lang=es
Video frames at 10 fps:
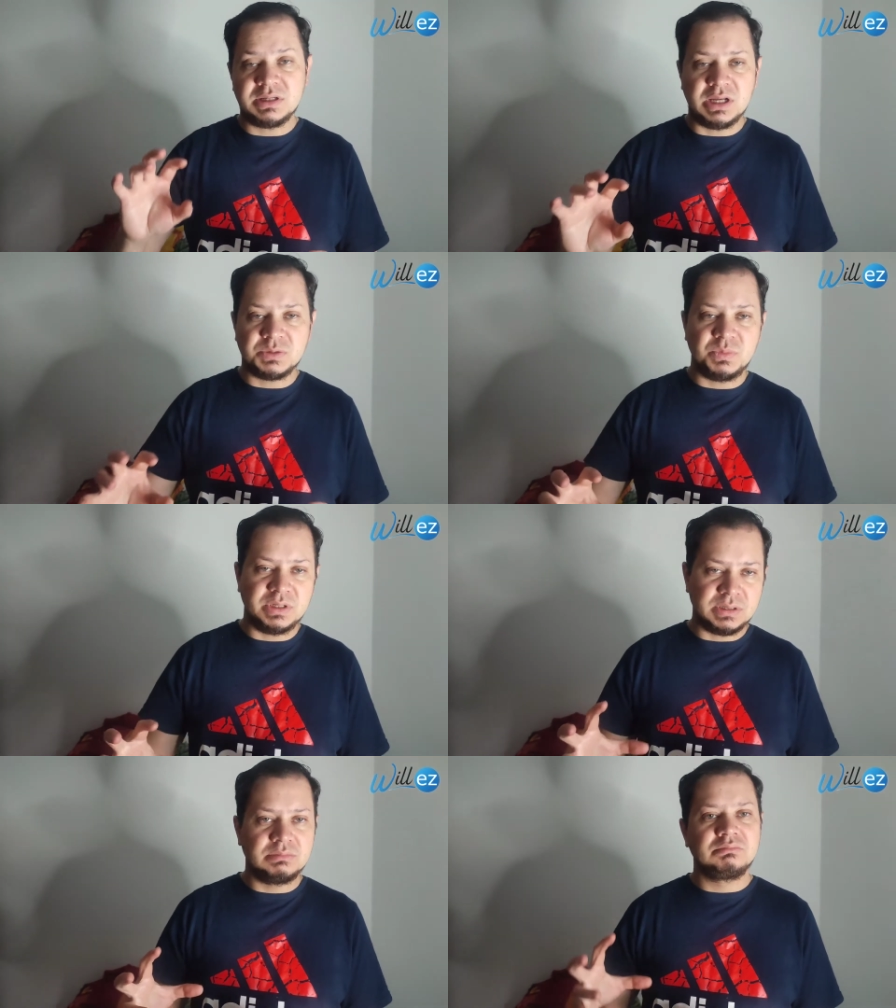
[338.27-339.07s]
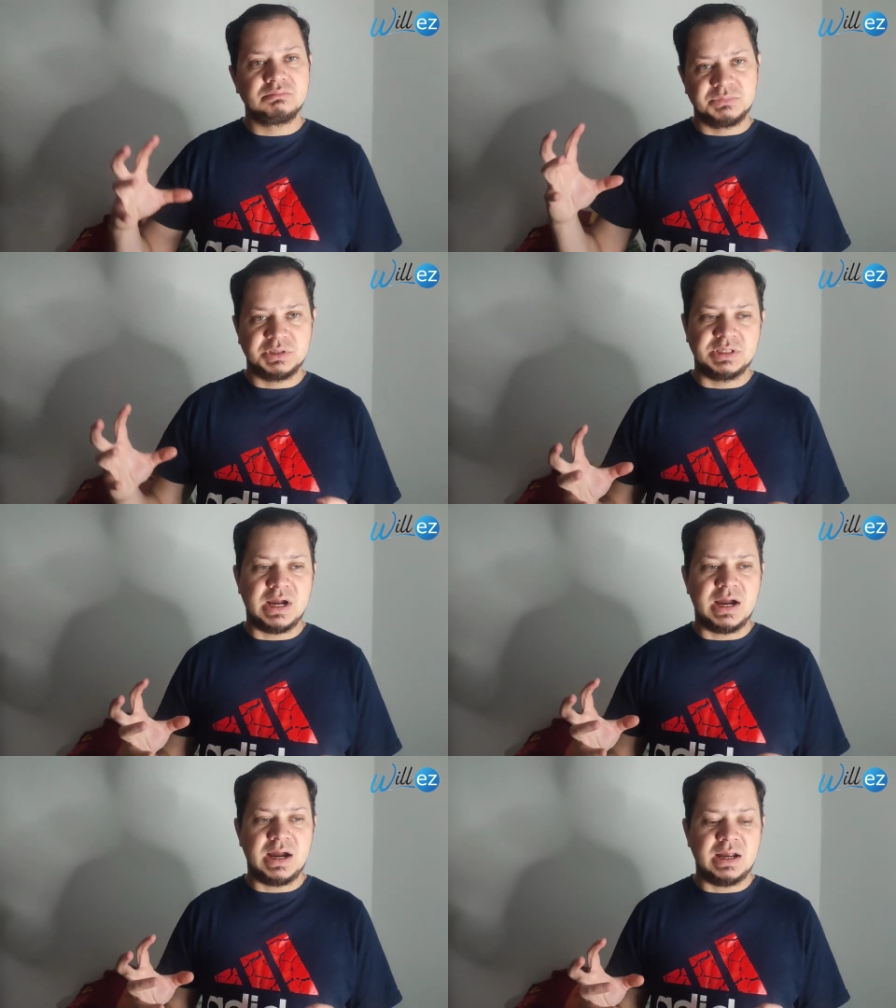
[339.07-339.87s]
ya después
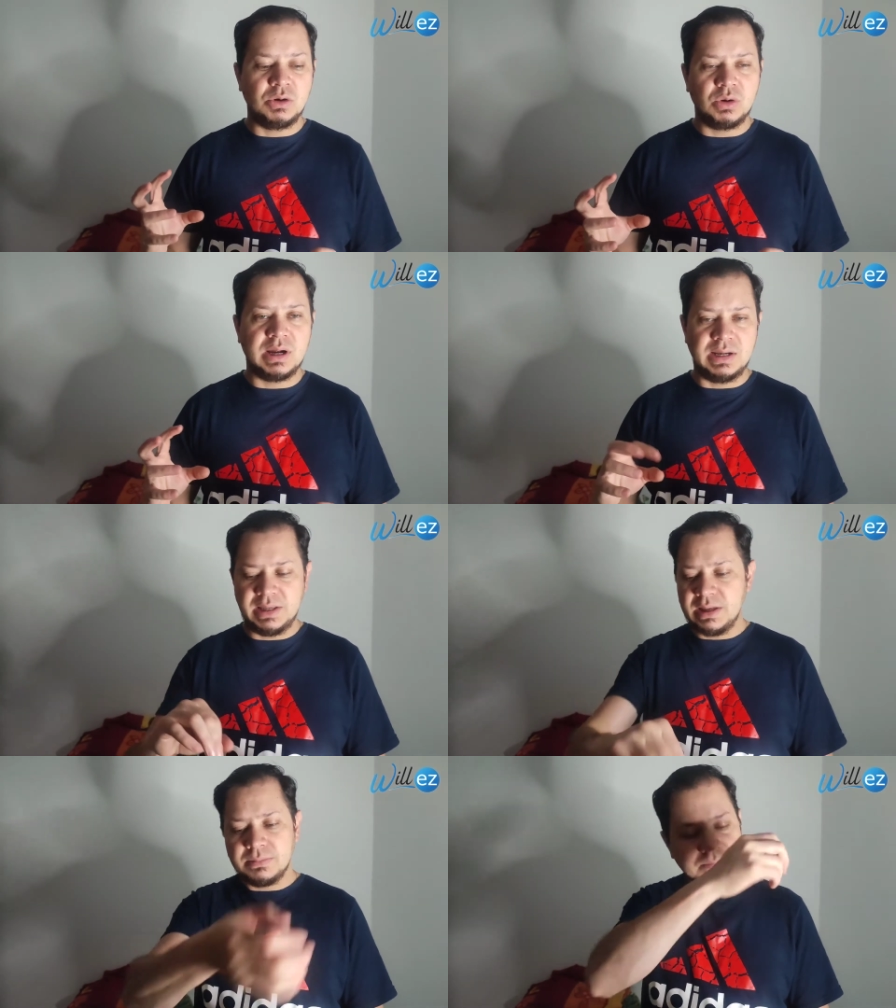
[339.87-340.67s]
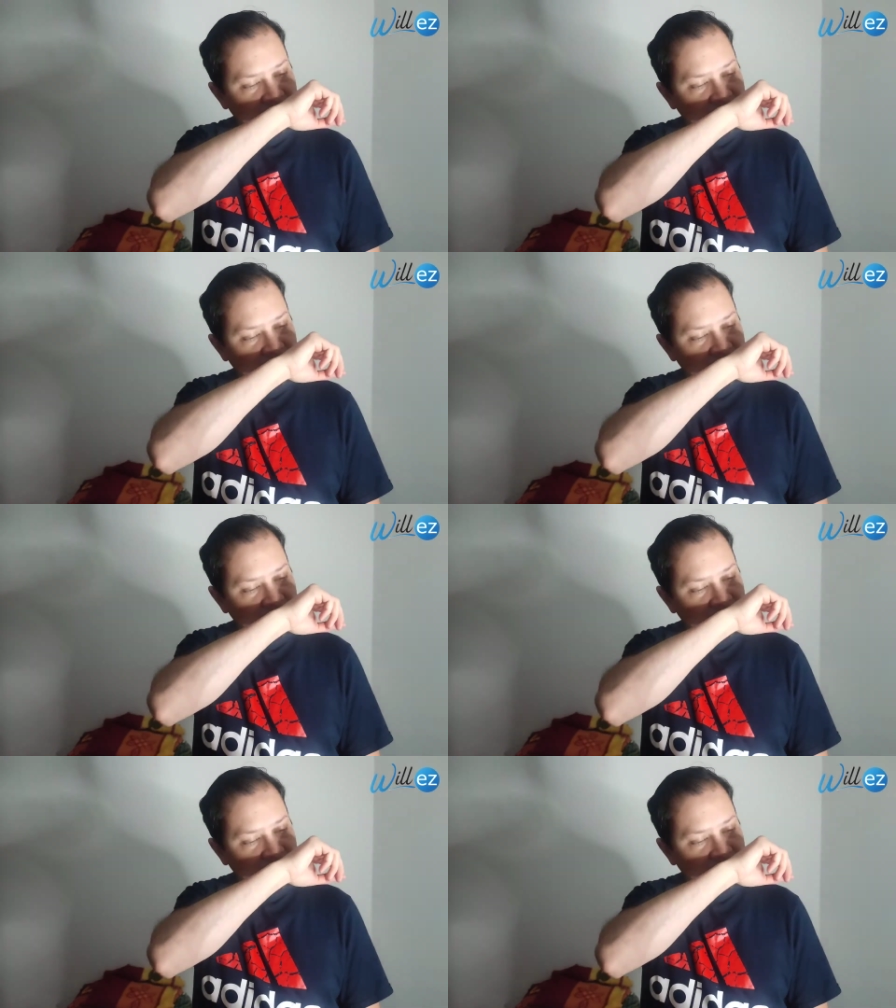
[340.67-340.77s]
ya algo cálida.